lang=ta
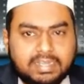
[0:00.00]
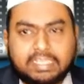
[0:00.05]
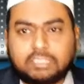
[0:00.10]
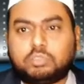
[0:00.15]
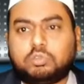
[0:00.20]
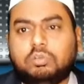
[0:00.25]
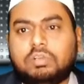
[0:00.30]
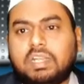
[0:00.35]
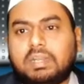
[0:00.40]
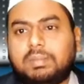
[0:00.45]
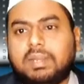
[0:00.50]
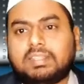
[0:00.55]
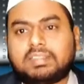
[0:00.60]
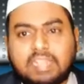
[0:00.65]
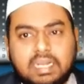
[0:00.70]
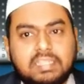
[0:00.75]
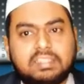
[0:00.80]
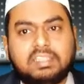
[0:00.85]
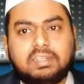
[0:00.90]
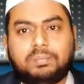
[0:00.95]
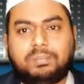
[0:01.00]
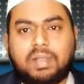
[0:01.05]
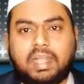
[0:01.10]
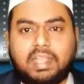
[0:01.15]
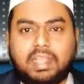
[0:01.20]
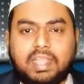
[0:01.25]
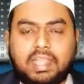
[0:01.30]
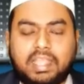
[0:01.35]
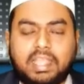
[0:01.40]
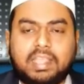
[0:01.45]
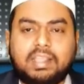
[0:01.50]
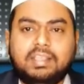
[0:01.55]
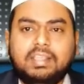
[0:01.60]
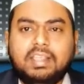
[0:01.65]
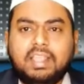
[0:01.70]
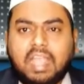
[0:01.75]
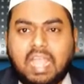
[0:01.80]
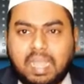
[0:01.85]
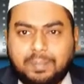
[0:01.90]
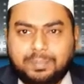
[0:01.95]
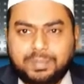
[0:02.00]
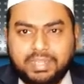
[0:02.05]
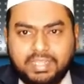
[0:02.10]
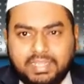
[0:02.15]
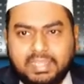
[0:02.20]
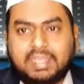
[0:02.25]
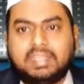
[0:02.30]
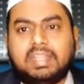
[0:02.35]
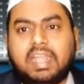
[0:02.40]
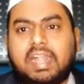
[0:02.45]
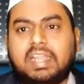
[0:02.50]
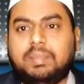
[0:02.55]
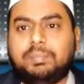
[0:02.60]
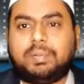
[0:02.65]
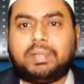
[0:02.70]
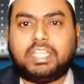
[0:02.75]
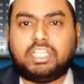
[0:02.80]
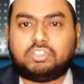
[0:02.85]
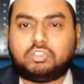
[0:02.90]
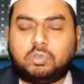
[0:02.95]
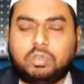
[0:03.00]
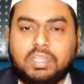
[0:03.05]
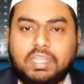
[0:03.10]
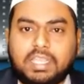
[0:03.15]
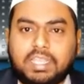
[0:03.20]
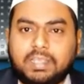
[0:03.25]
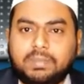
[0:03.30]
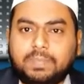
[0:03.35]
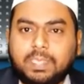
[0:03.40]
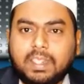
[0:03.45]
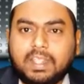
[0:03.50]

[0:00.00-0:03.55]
ரசூலா நம்மளை தடுத்திருப்பாங்க அப்படிங்கிற அந்த அடிப்படையை சொல்லி